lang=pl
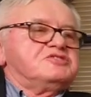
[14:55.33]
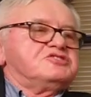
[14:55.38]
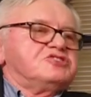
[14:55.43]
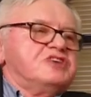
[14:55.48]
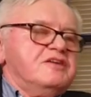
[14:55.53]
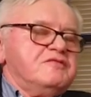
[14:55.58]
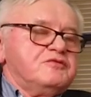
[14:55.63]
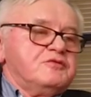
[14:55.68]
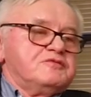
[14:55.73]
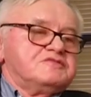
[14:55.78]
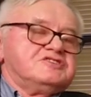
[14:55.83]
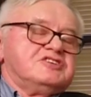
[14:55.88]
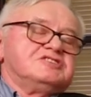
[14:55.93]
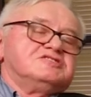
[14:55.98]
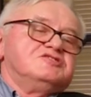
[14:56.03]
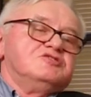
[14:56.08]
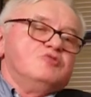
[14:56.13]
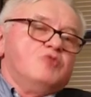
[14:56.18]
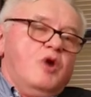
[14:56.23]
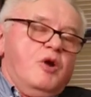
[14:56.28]
szef
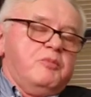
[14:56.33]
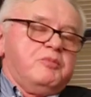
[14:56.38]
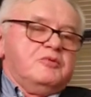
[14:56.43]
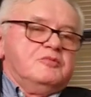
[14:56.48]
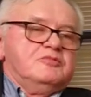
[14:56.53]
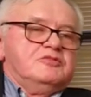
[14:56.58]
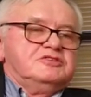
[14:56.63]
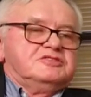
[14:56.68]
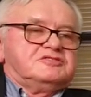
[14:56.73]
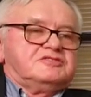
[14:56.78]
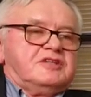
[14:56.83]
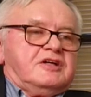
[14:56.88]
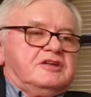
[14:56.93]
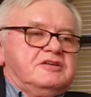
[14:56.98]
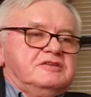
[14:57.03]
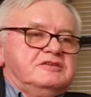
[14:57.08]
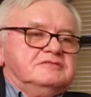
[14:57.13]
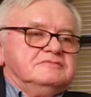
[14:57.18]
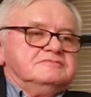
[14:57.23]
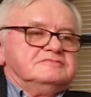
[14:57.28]
ówczesny łopu, mój
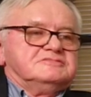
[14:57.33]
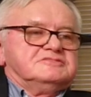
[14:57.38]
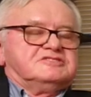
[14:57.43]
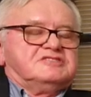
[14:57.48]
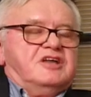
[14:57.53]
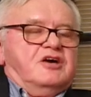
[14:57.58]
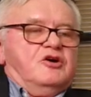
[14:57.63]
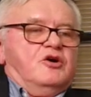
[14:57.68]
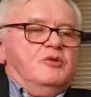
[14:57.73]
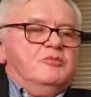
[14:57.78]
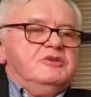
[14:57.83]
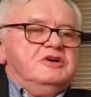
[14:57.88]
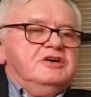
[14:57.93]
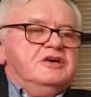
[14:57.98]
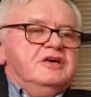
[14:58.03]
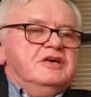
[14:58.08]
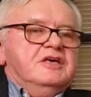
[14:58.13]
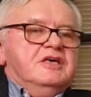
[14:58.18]
stary znajomy,